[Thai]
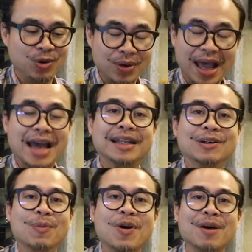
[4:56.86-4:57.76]
ลูกค้า
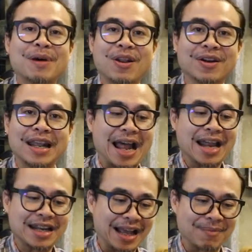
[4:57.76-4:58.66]
ถืออุปกรณ์มาลองใน
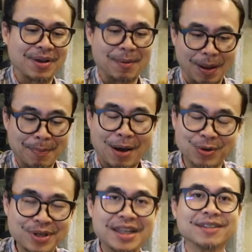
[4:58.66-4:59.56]
ร้านนี่แหละครับ กับกระเป๋า
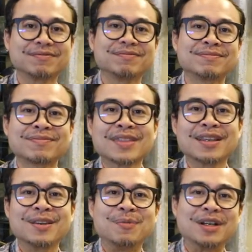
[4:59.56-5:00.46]
รุ่นนี้
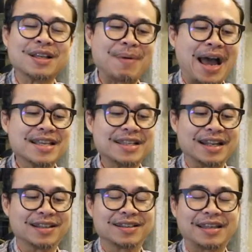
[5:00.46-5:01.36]
พอสะพายเส
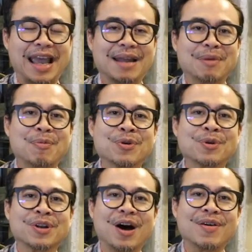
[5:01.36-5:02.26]
ร็จ แกหันมาพูด
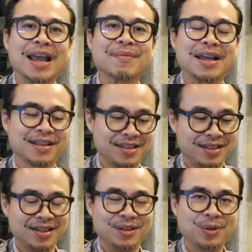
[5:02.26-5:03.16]
ลุงหนอว่าไงไหม
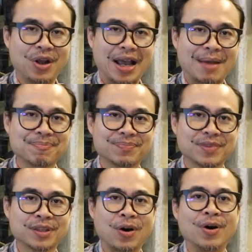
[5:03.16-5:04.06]
ลุงหนอครับ
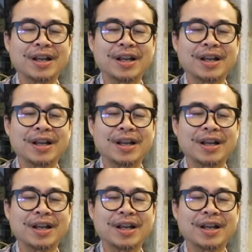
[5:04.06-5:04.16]
ของ